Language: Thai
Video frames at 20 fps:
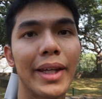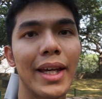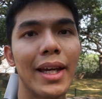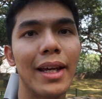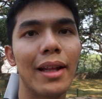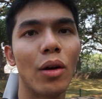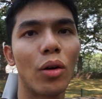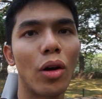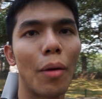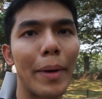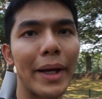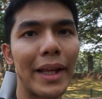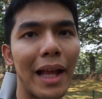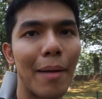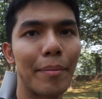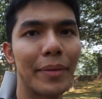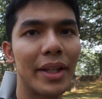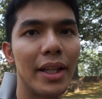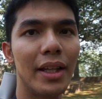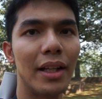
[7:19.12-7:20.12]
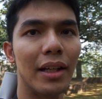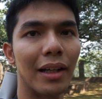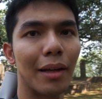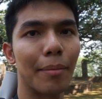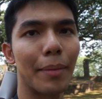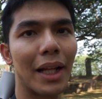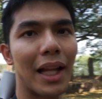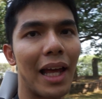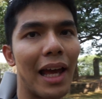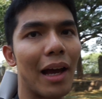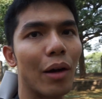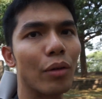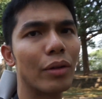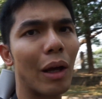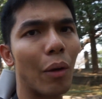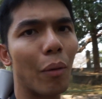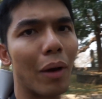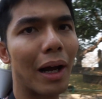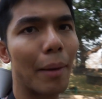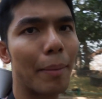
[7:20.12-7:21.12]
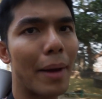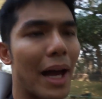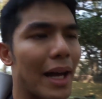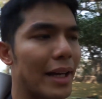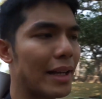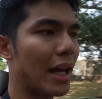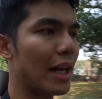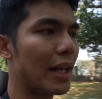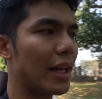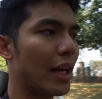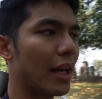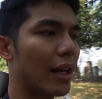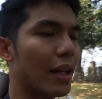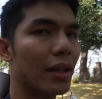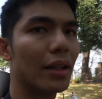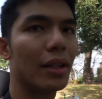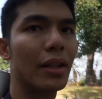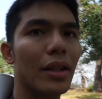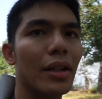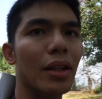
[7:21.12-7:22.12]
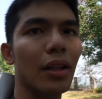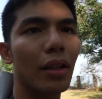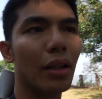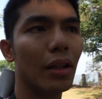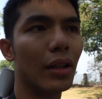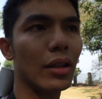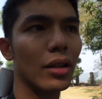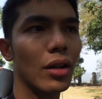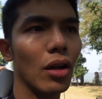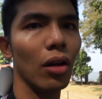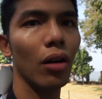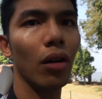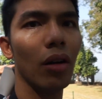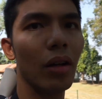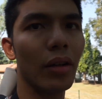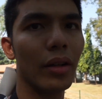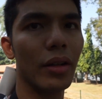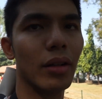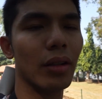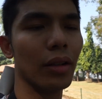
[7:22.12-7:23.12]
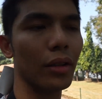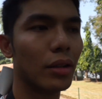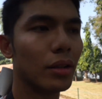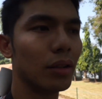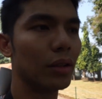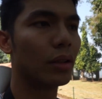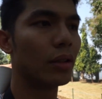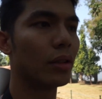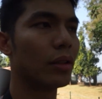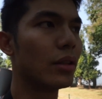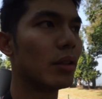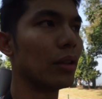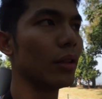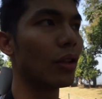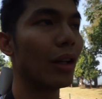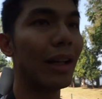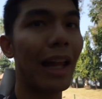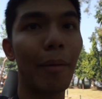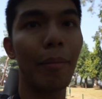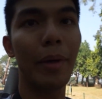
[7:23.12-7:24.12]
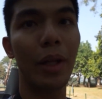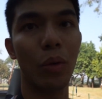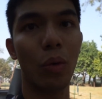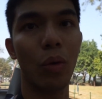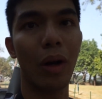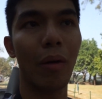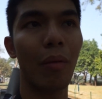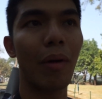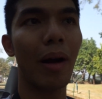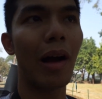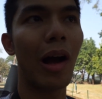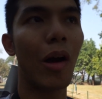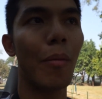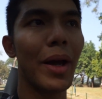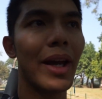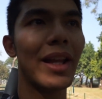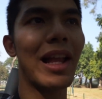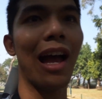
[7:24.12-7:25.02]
อกี้เราก็ไปถ้ำที่หนึ่งกันมาแล้ว แต่ว่าภายในอ่ะก็ตอนแรกไม่รู้ไงว่าเขาไม่ให้